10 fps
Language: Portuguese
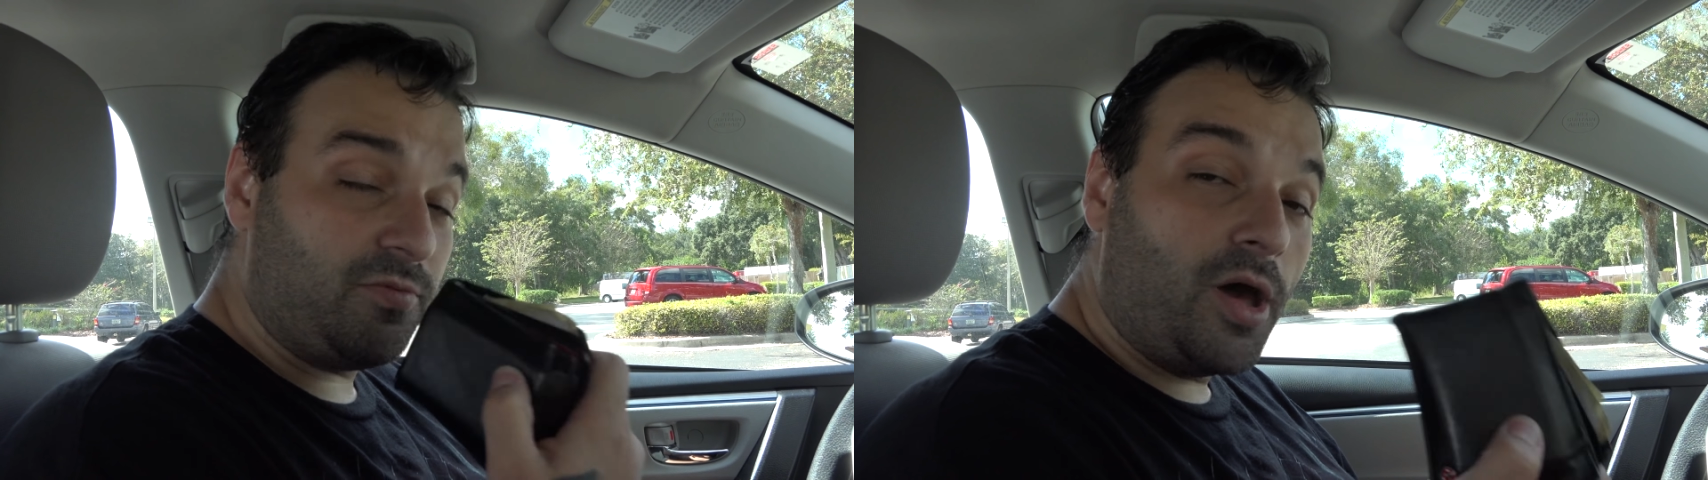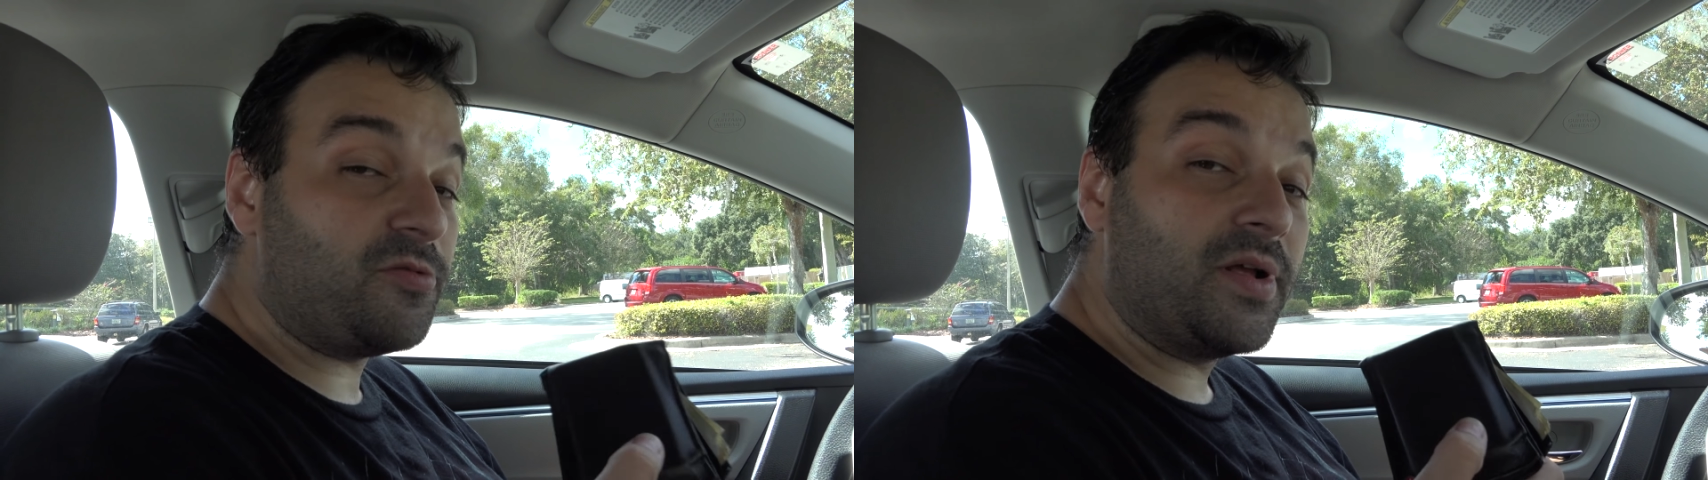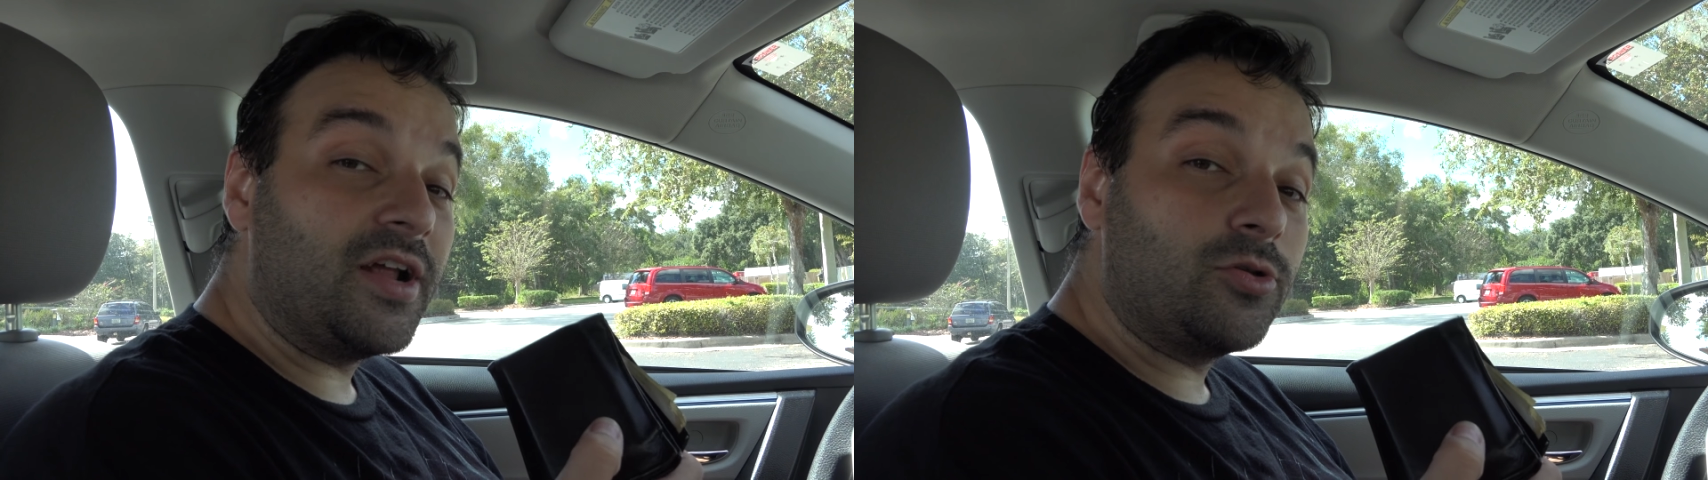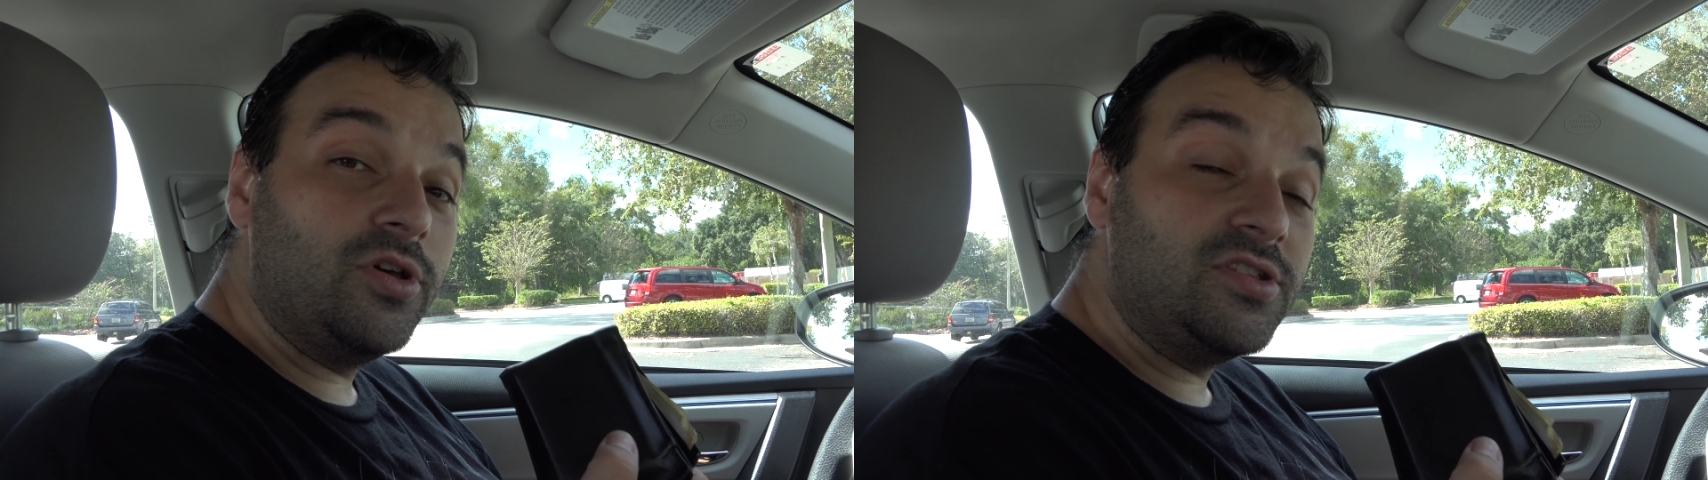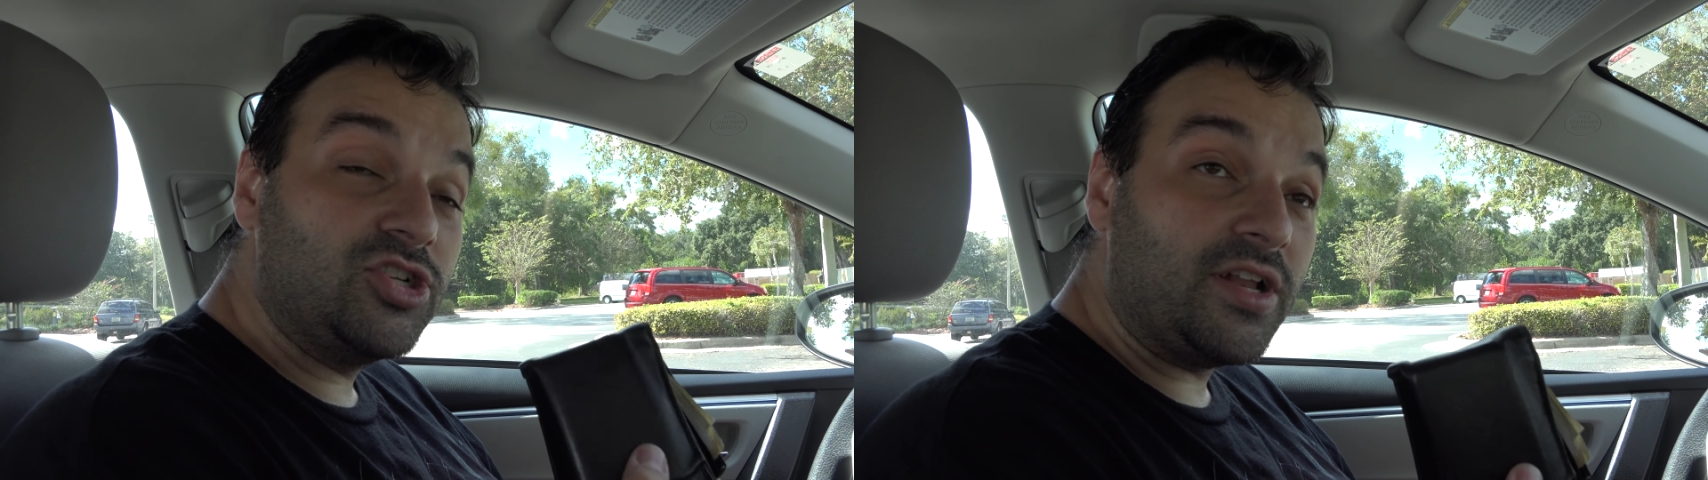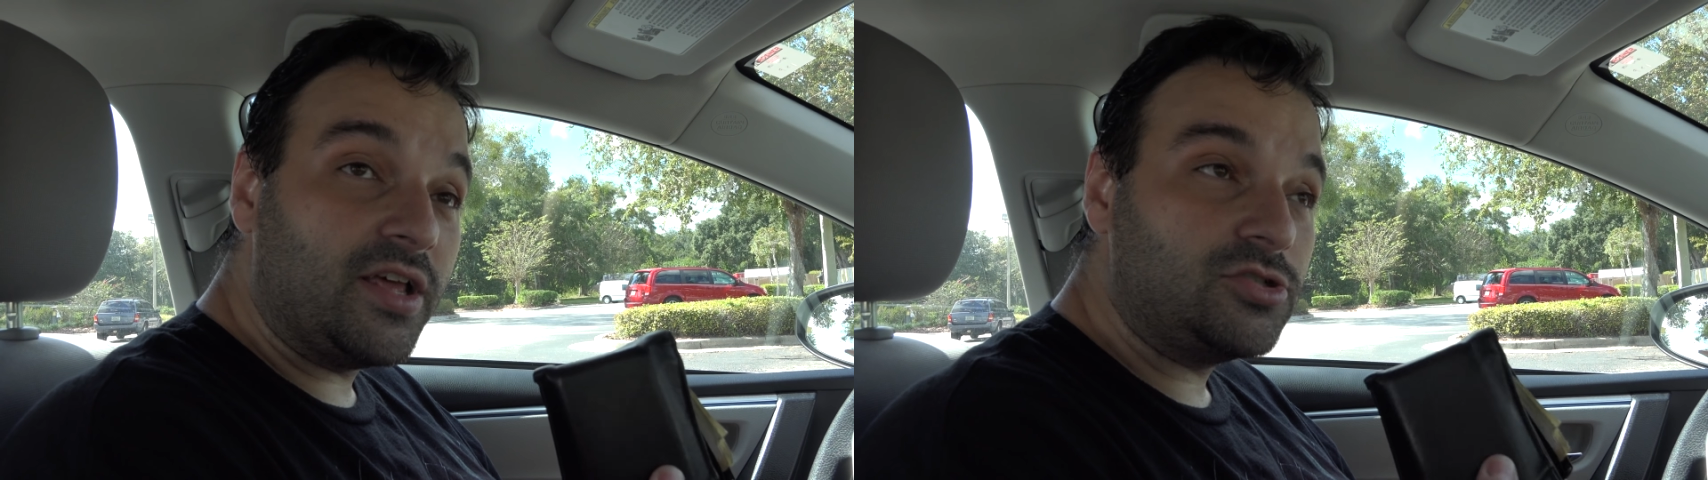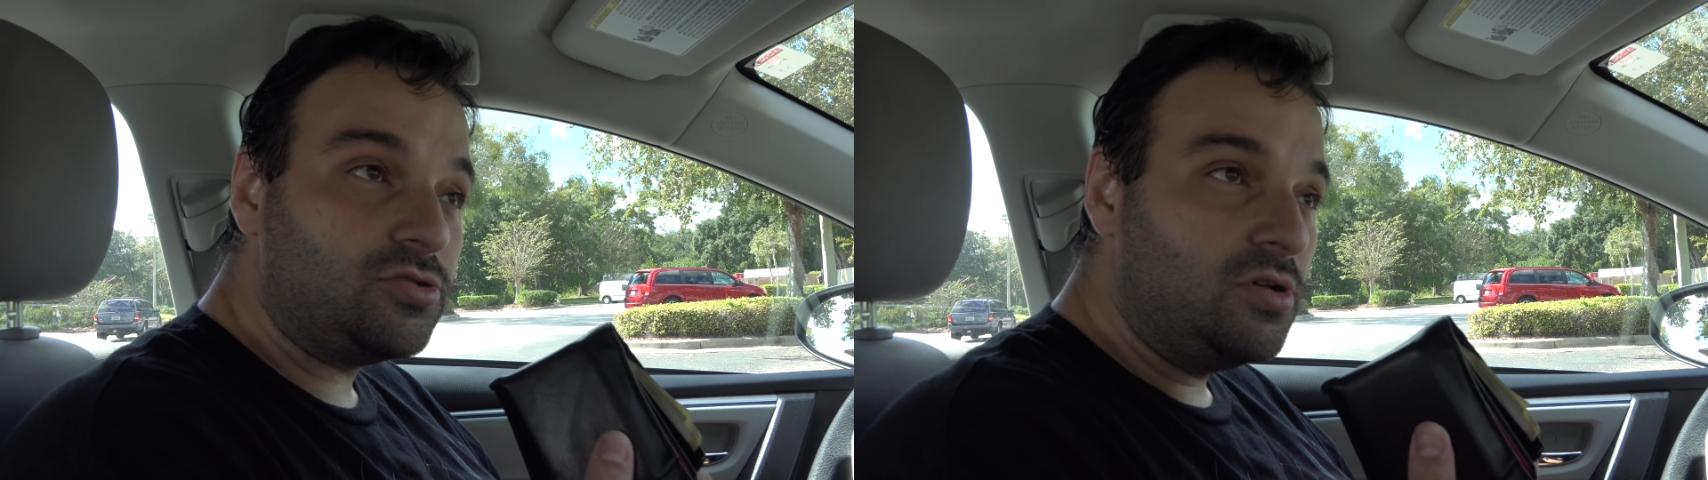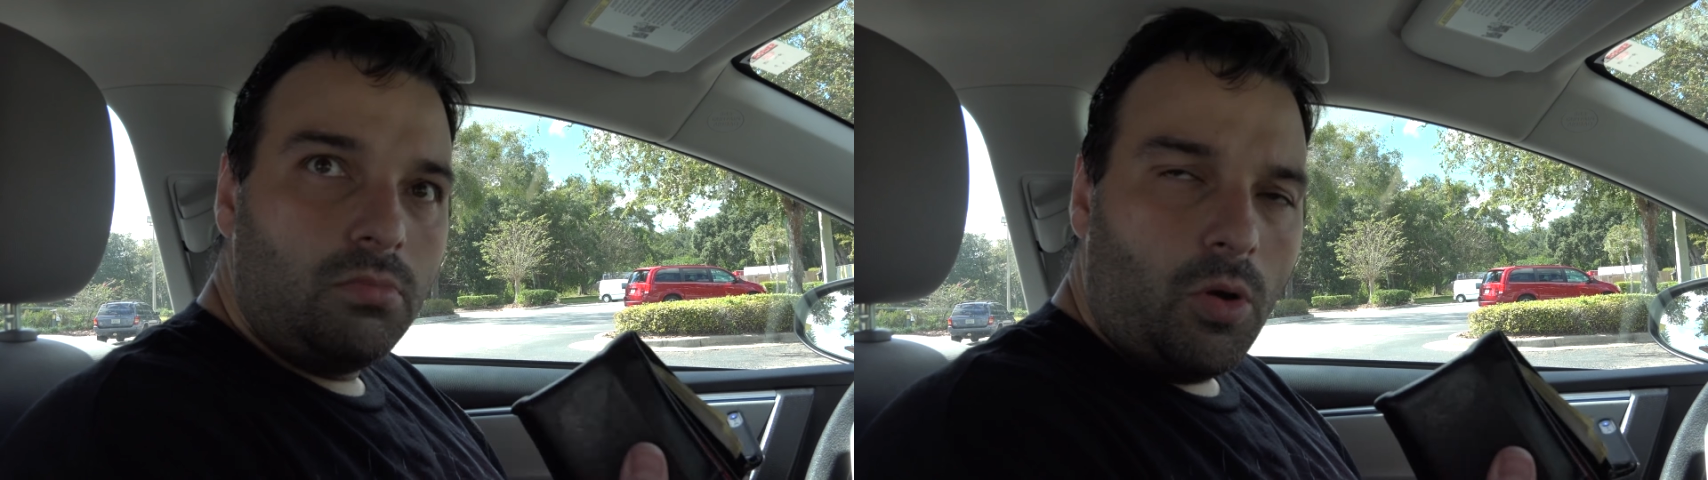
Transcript: espaço para cartões de crédito.